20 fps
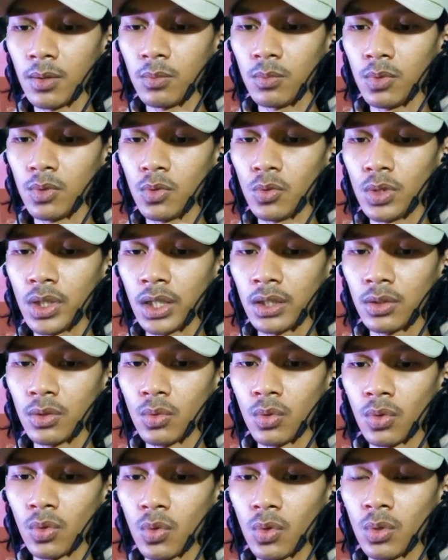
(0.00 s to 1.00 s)
Blue Gate
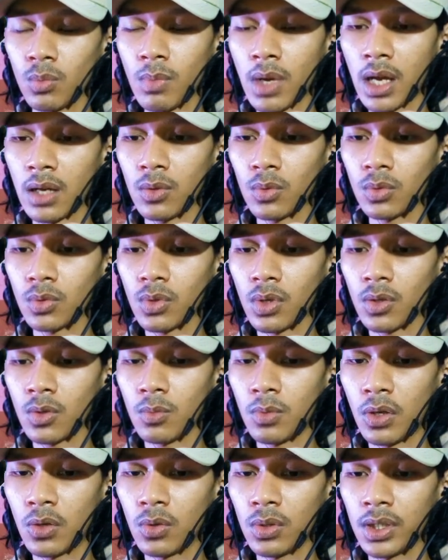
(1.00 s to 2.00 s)
turun baru tuh
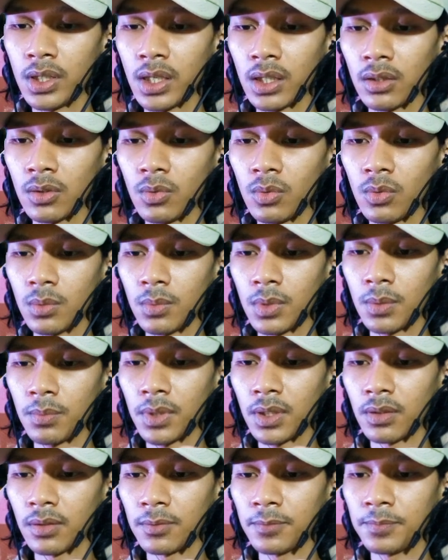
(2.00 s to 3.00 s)
aku baru lihat
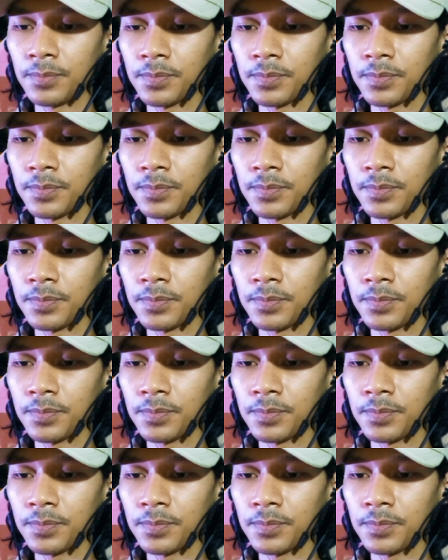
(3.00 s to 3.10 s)
teman-teman.